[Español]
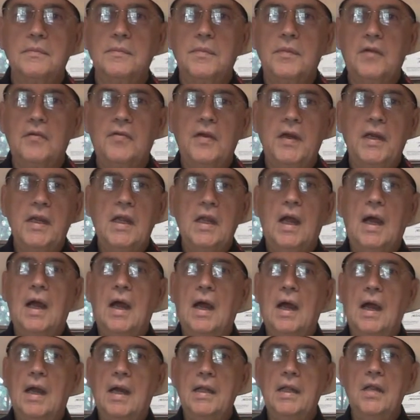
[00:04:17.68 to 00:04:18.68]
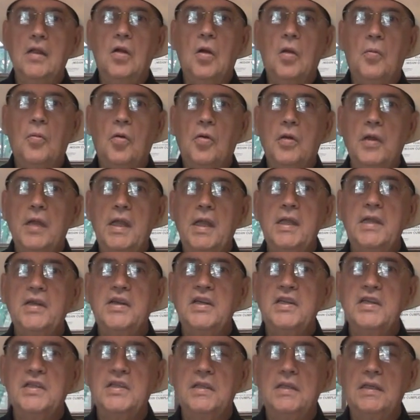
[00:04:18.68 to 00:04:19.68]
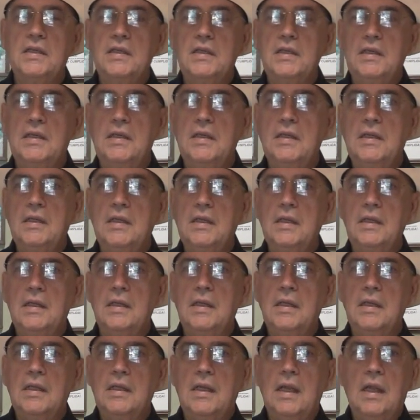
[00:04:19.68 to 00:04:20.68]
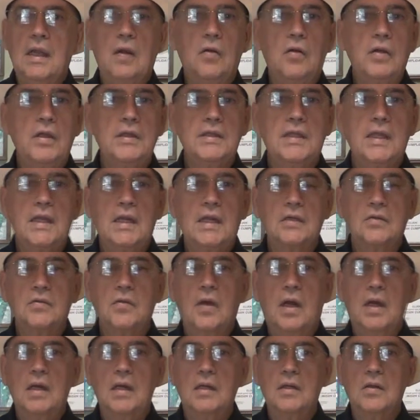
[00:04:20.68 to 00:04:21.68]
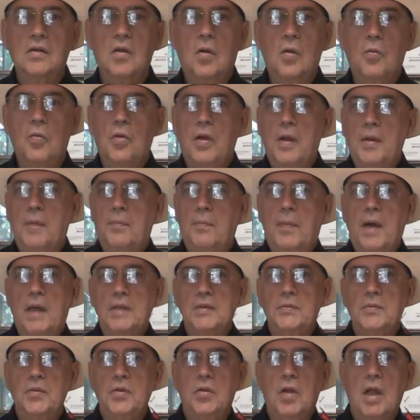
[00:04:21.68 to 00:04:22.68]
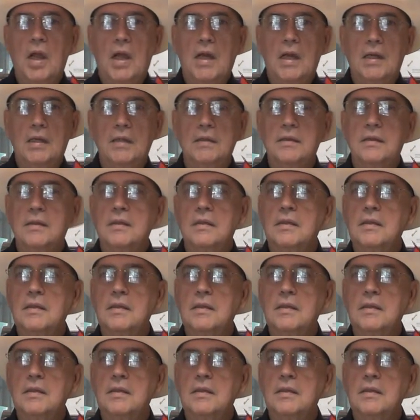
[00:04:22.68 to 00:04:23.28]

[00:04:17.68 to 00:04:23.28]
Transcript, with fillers: Prefería a alguien como Gingrich, que era un intelectual como es Pat Buchanan,